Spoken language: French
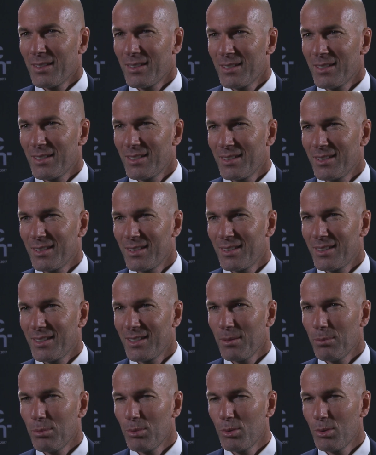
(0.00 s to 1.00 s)

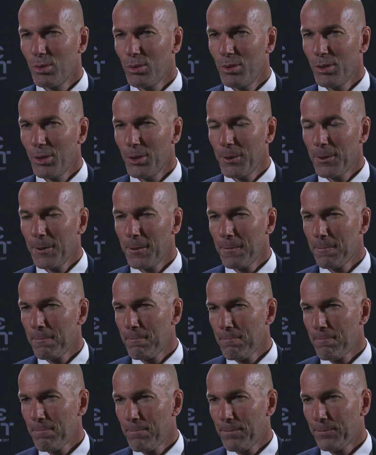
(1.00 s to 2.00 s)
C'est beaucoup de.
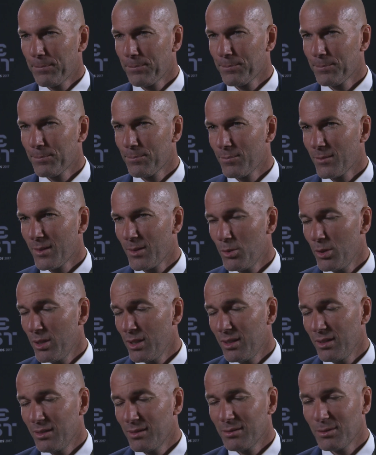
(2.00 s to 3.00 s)

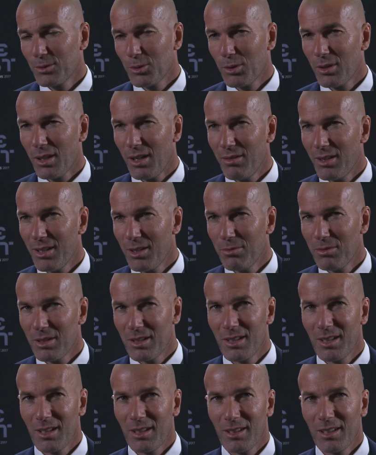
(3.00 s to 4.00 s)
de travail, on va
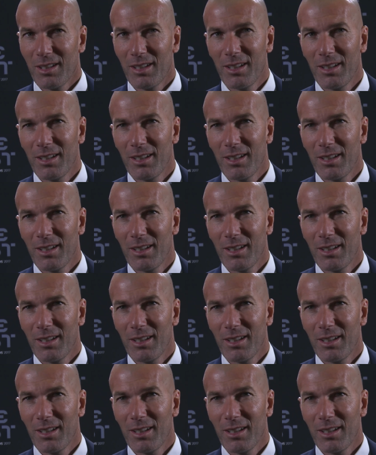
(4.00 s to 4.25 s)
dire.